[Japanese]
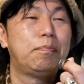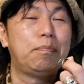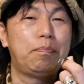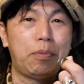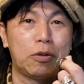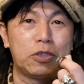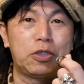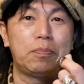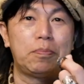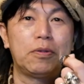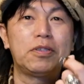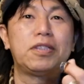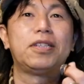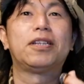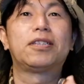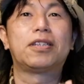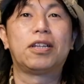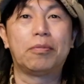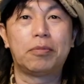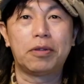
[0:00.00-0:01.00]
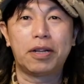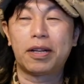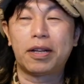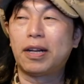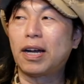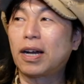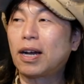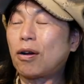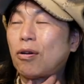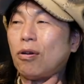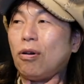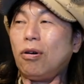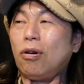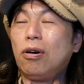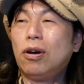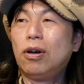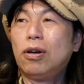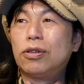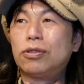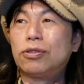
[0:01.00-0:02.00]
ポチポチですけどもねなんかこ
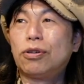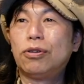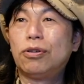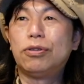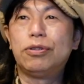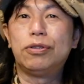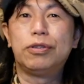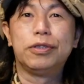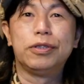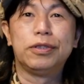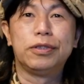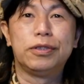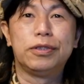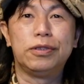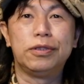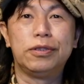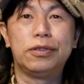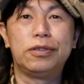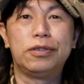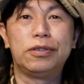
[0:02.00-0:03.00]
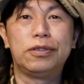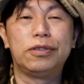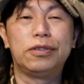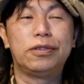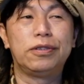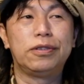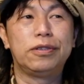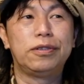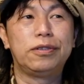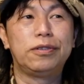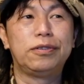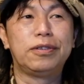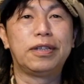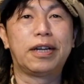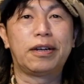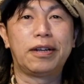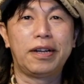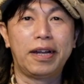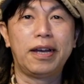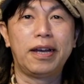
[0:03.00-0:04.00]
うそういうふうな
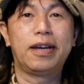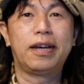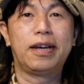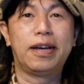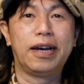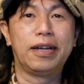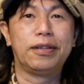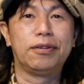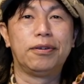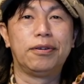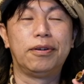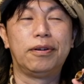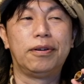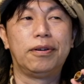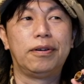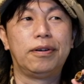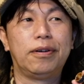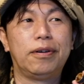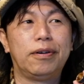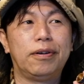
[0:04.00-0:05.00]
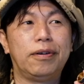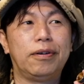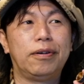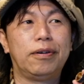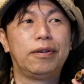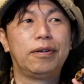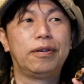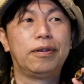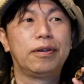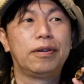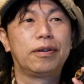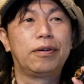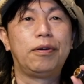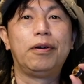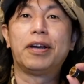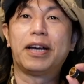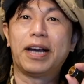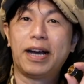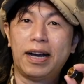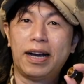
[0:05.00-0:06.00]
ね、あの
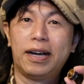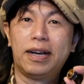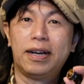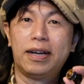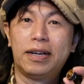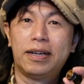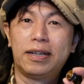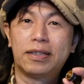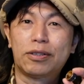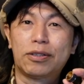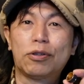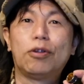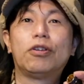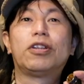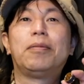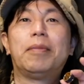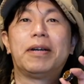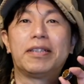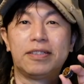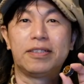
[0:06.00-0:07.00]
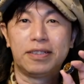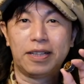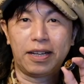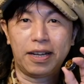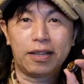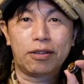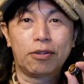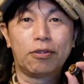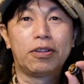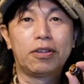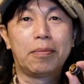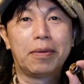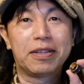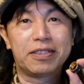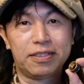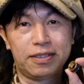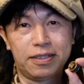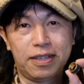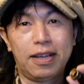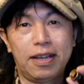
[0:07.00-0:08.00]
声が届きますんでね届いてま
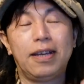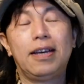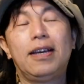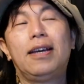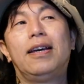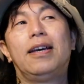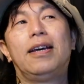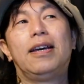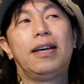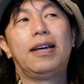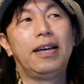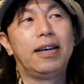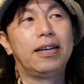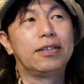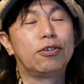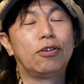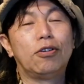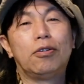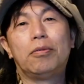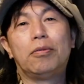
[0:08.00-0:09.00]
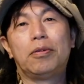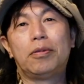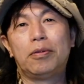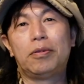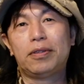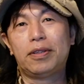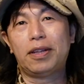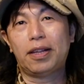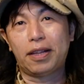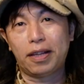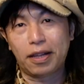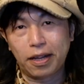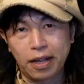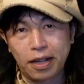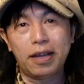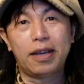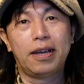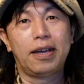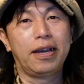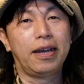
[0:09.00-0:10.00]
すんで、えー、それで
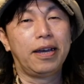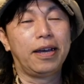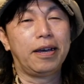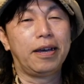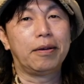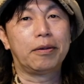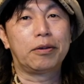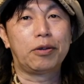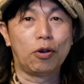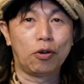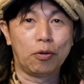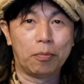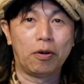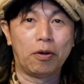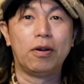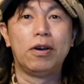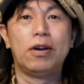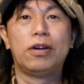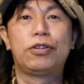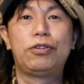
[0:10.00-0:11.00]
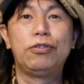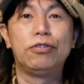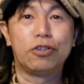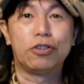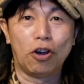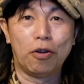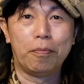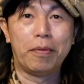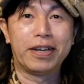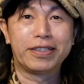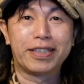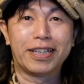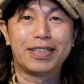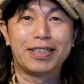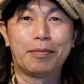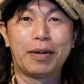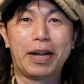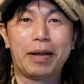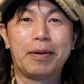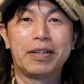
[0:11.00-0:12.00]
ね、えー、今日も急遽回させて
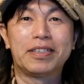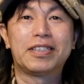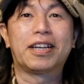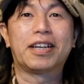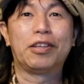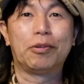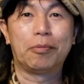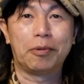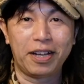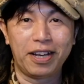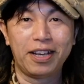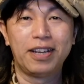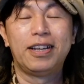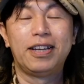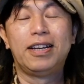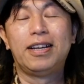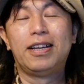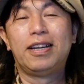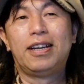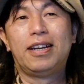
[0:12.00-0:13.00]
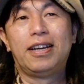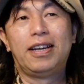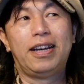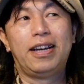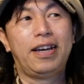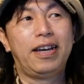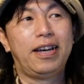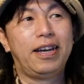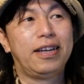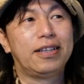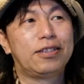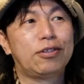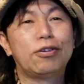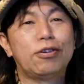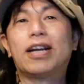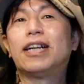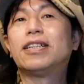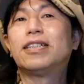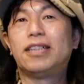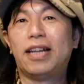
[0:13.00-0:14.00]
もらいましたけどもね、えー、そういう
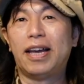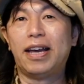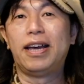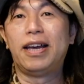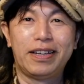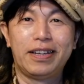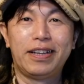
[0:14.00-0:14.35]
感じで